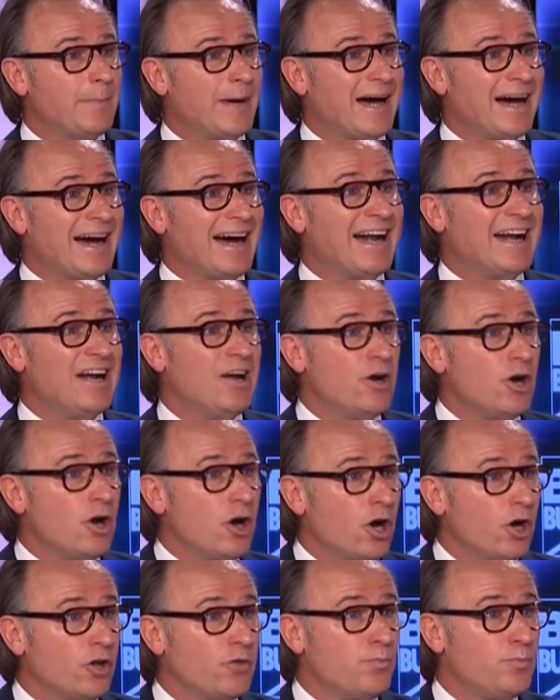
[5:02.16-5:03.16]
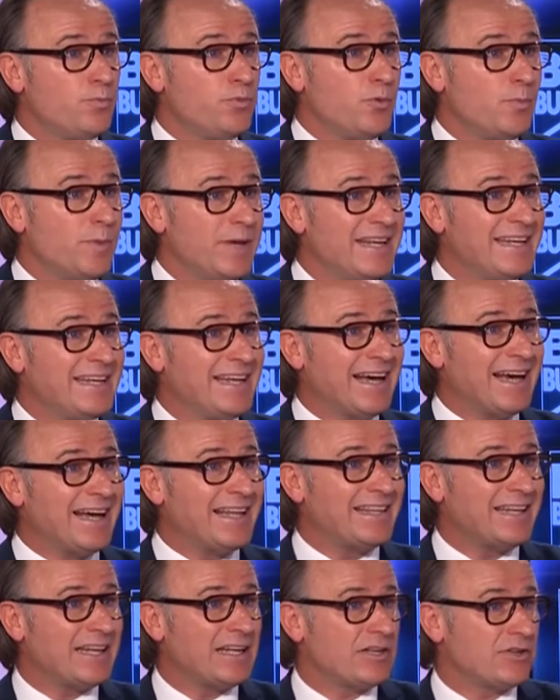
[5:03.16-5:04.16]
pas à l'ordre public
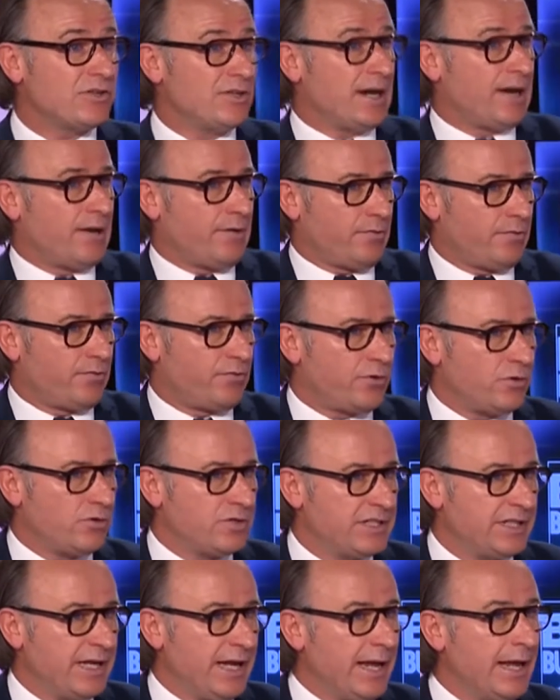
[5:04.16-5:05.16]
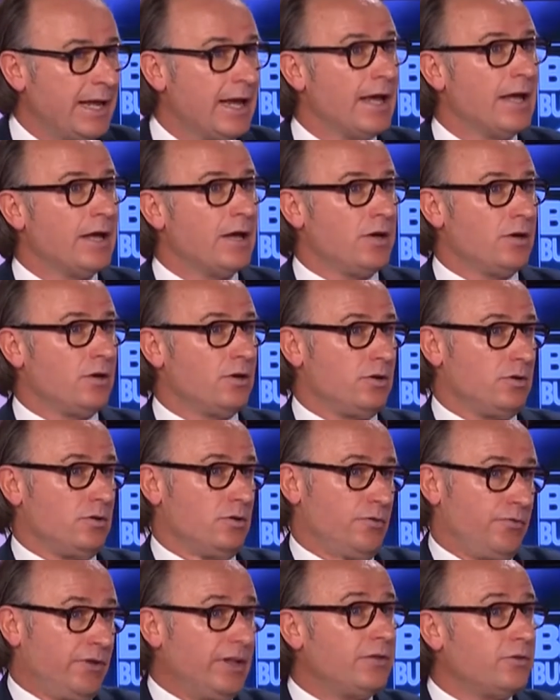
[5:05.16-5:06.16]
international français euh,
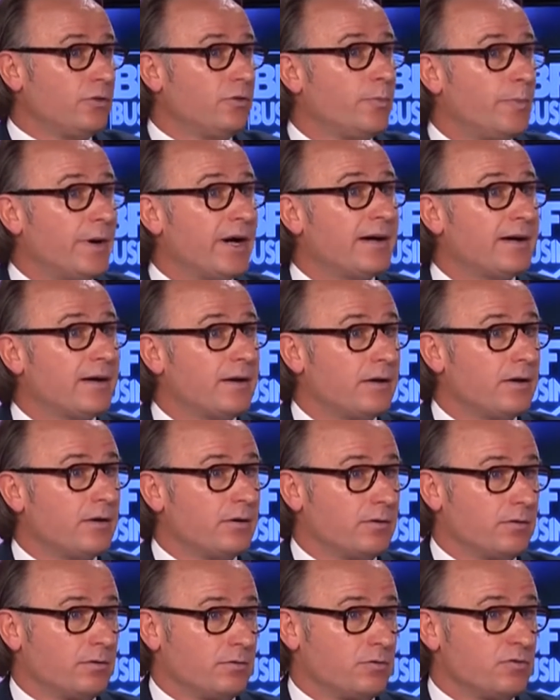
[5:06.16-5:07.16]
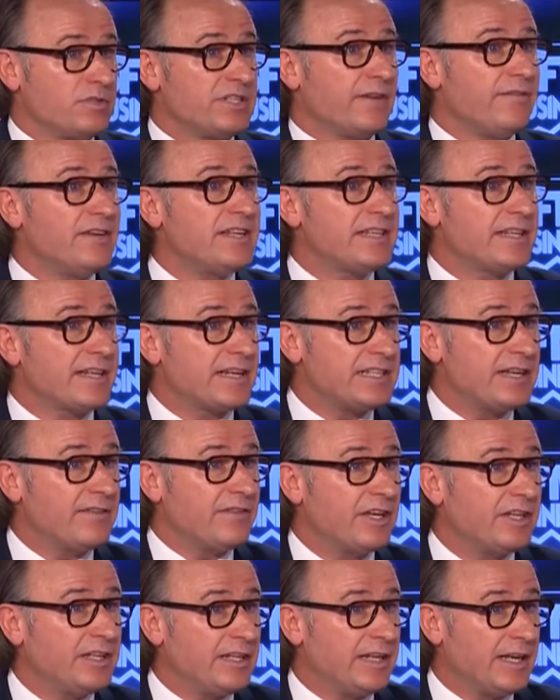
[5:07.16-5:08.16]
le fait de ne pas euh, conserver cette
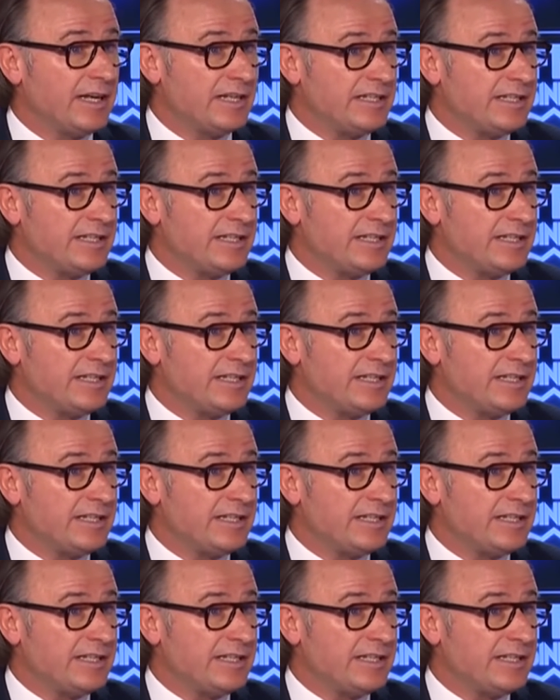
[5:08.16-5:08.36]
réserve héréditaire.